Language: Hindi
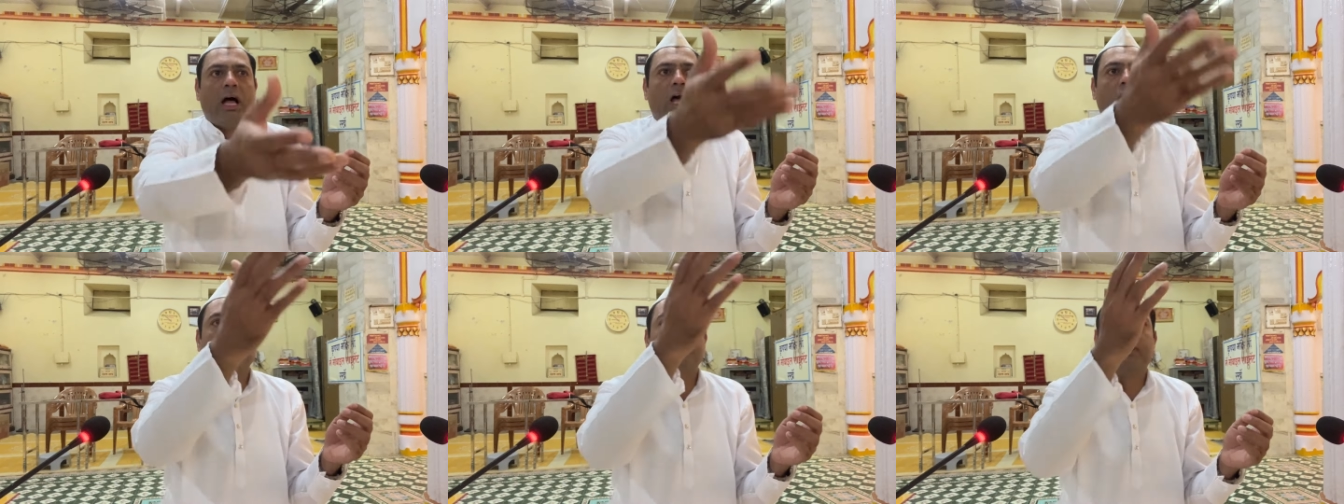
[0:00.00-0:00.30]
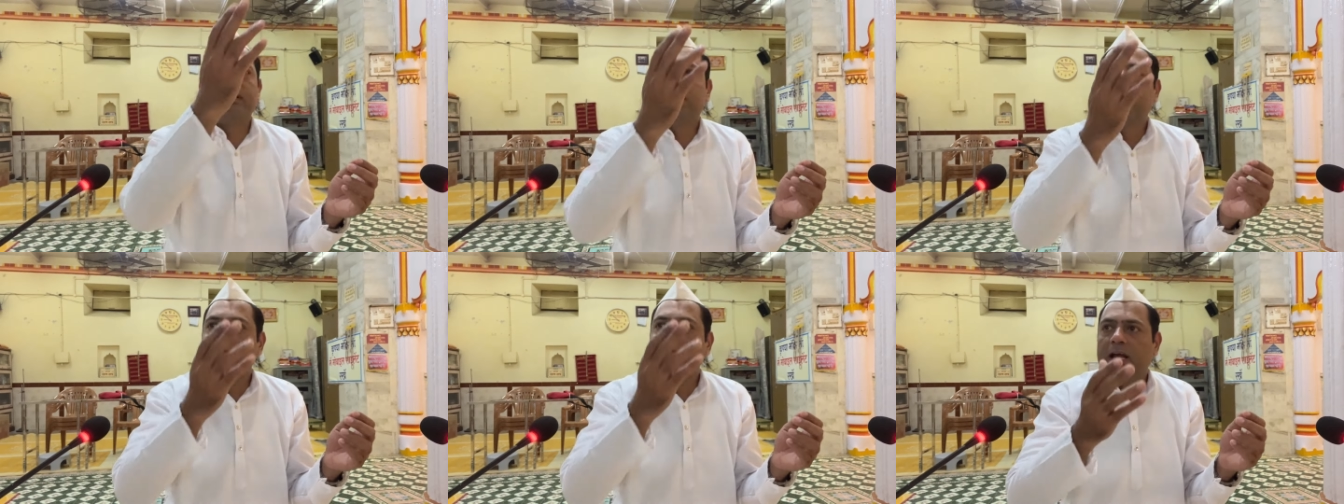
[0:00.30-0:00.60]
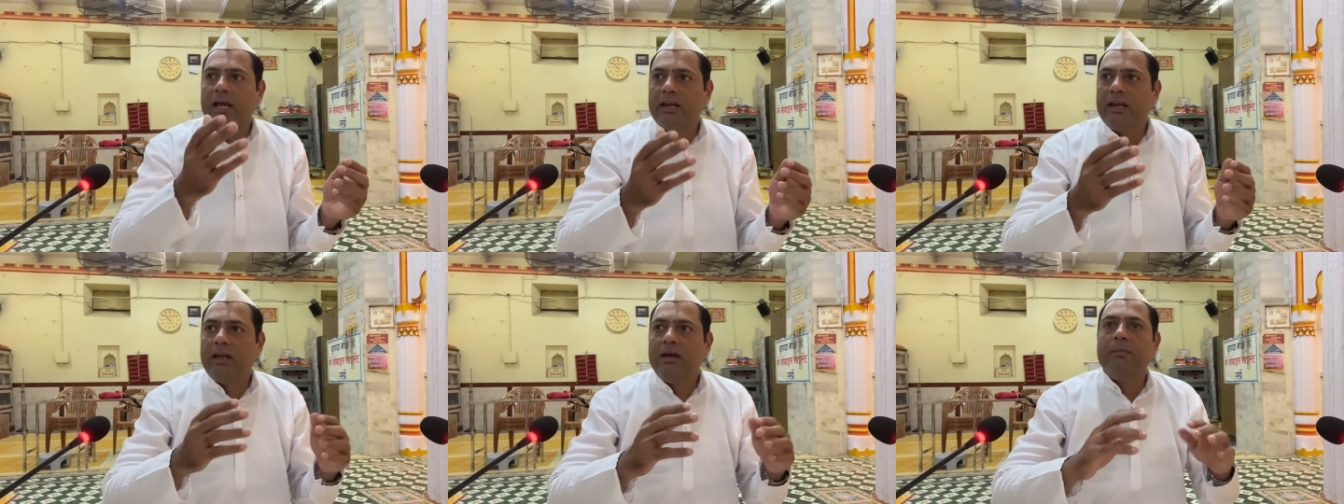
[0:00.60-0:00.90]
अनुमति
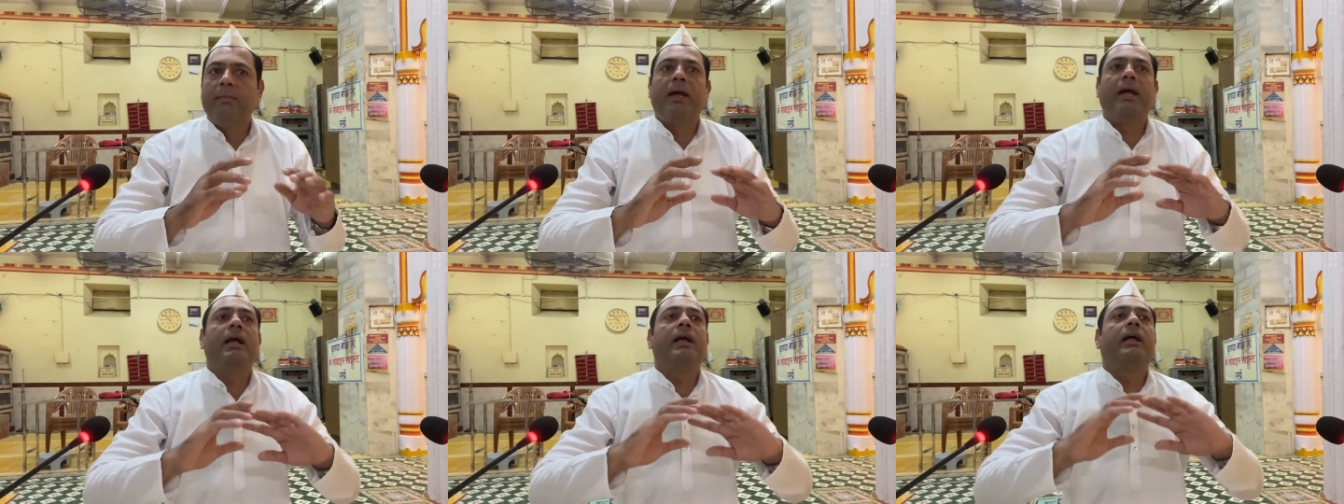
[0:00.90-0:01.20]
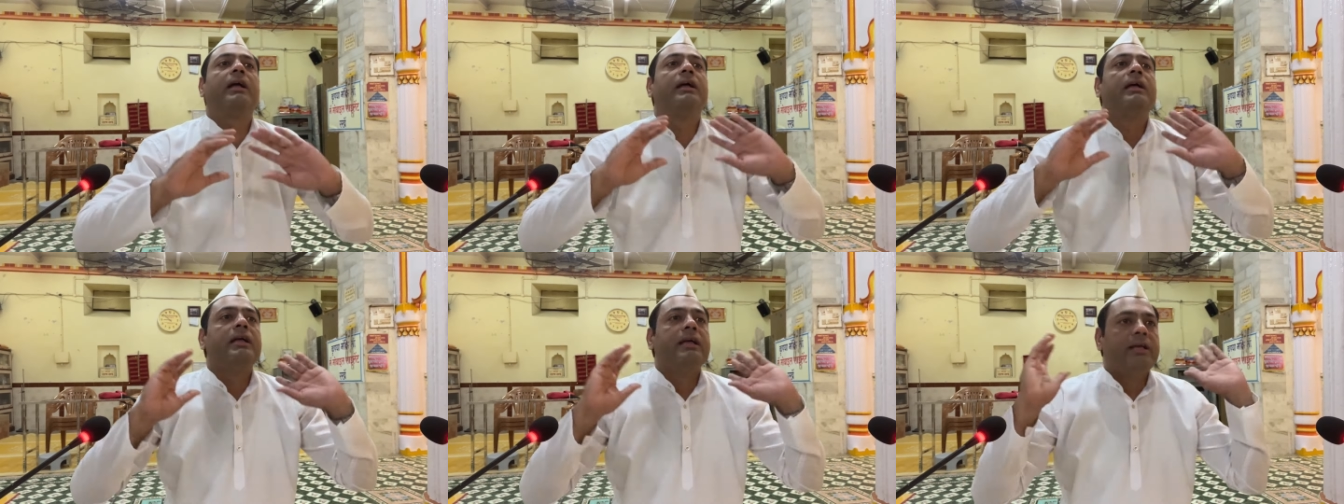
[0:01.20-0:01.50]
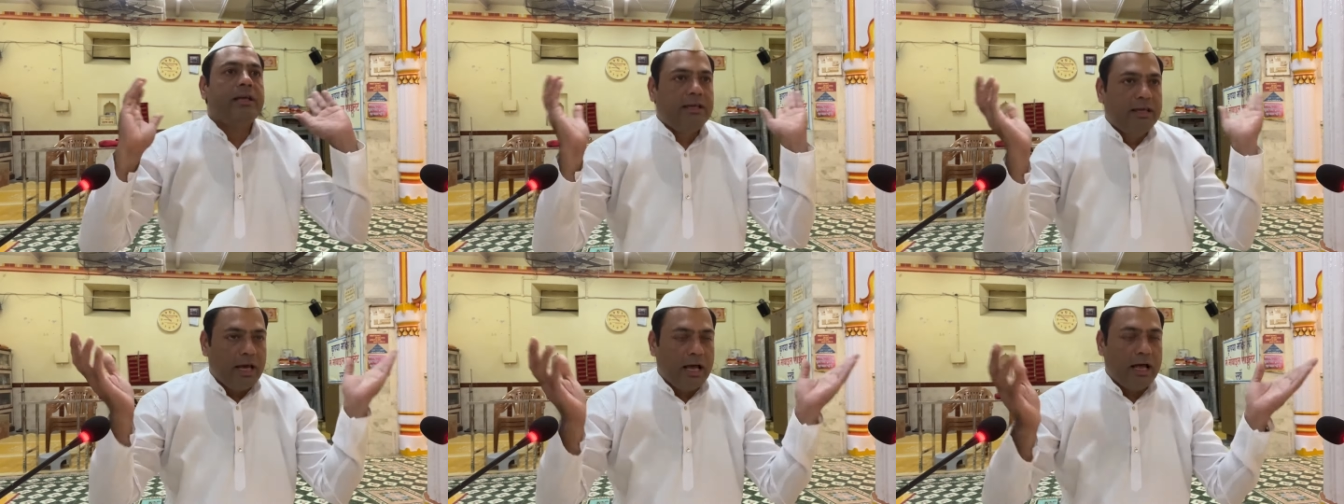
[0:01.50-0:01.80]
देने में
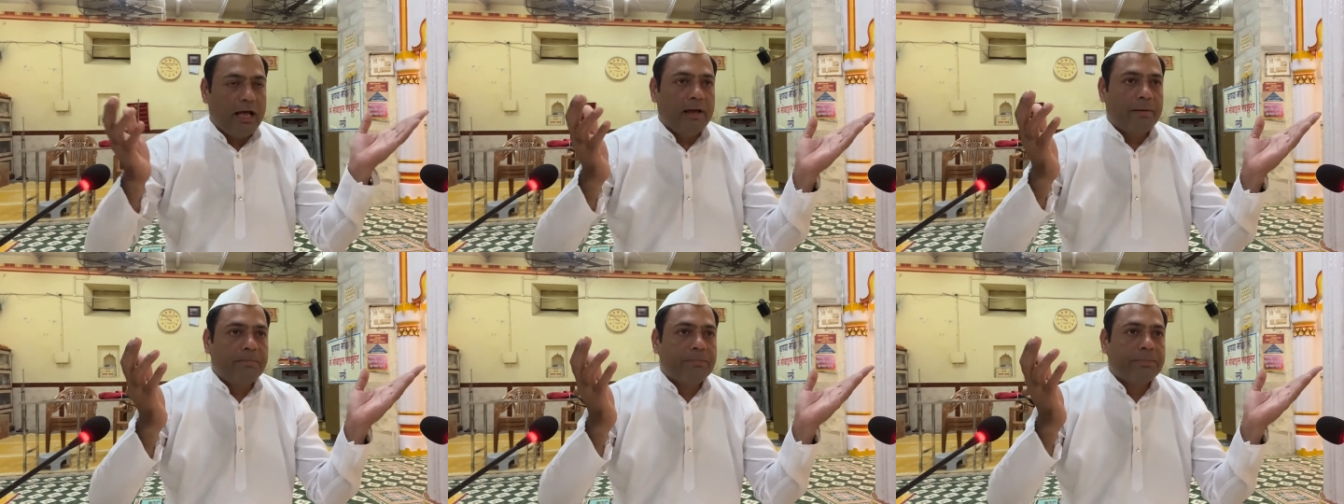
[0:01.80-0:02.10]
या